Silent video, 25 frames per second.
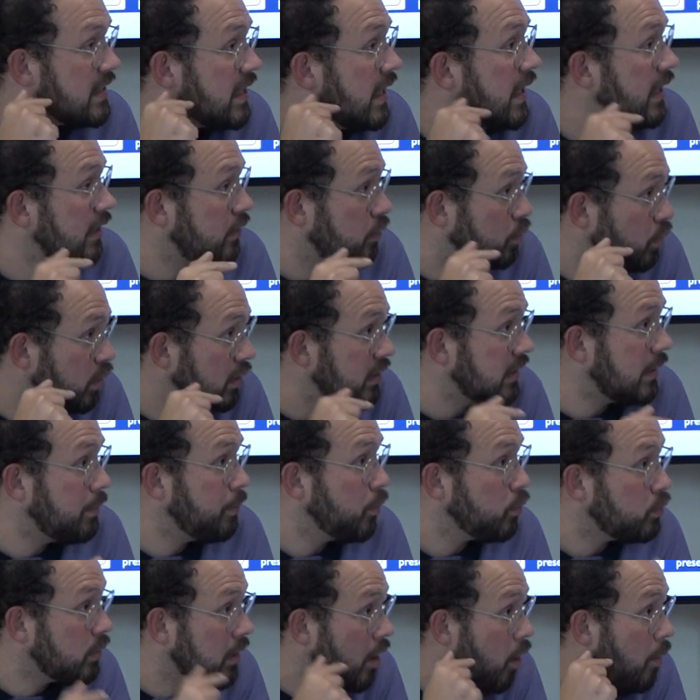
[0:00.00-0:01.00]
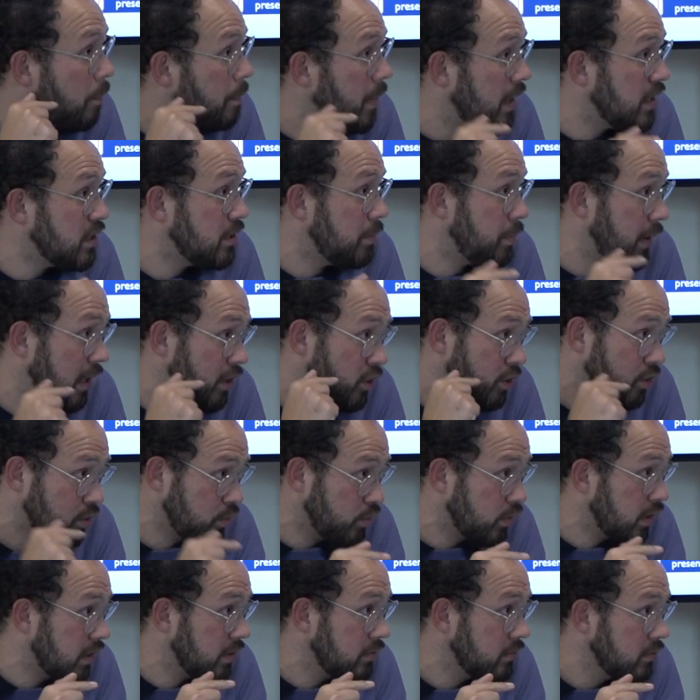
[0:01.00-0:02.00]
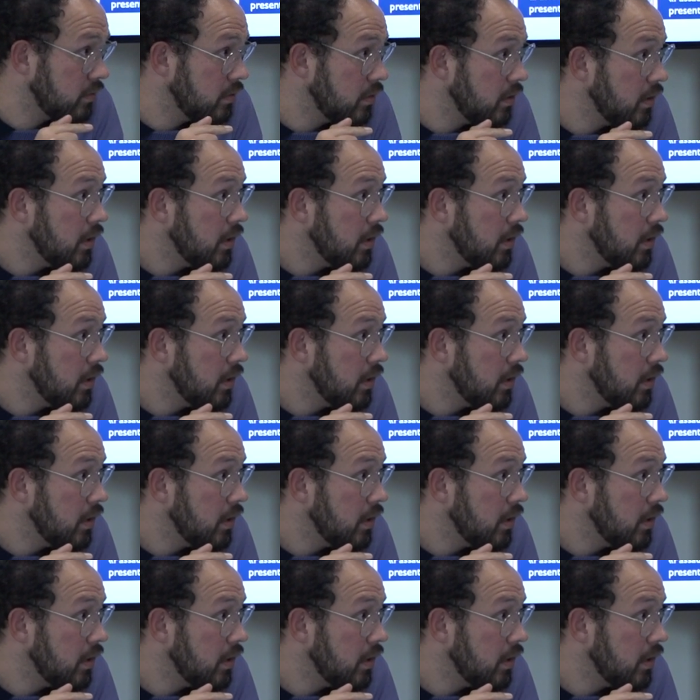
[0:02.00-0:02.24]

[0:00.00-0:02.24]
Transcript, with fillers: essa leitura de que Portugal é um país de pele escura.